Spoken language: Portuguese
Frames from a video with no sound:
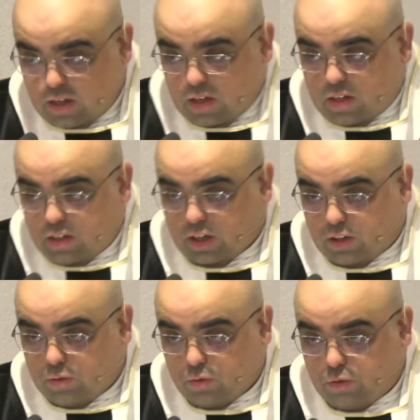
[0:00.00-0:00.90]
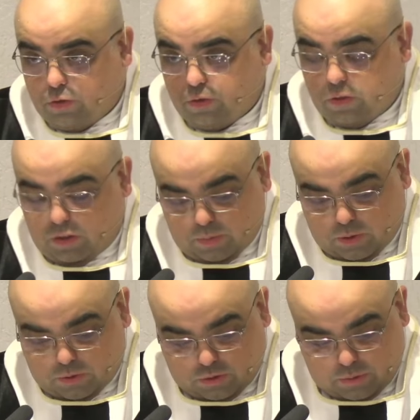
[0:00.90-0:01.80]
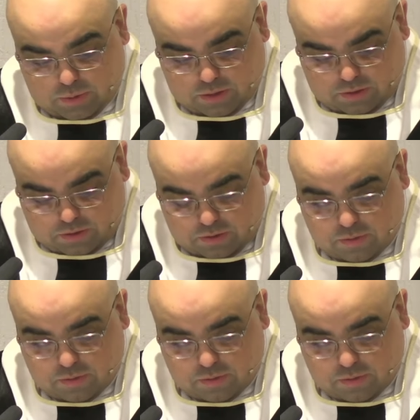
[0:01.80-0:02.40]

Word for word: Queridos irmãos e irmãs,